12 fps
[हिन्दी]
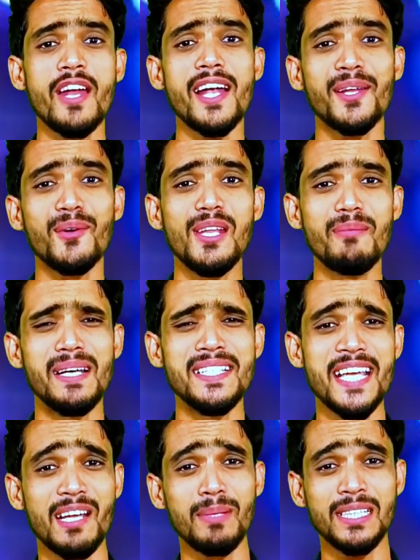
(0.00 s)
विराट कोहली
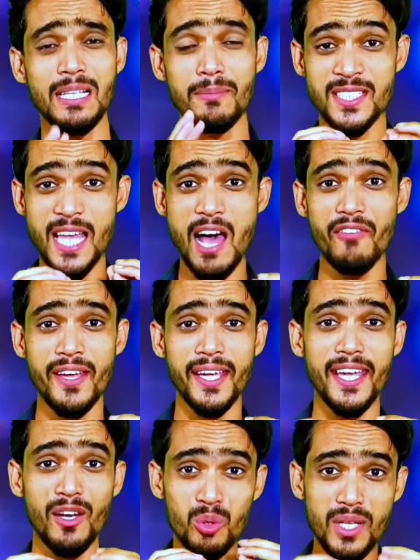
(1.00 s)
बन जाएगा मतलब साफ
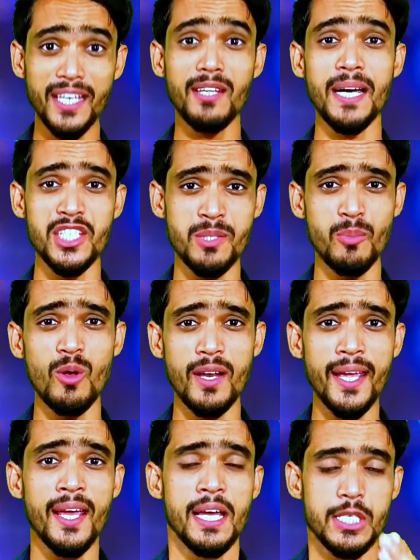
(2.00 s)
है कि खुद हनी पाजी बोल
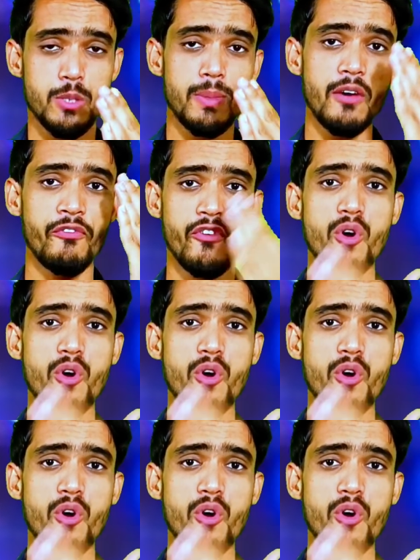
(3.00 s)
रहे हैं जो मेरा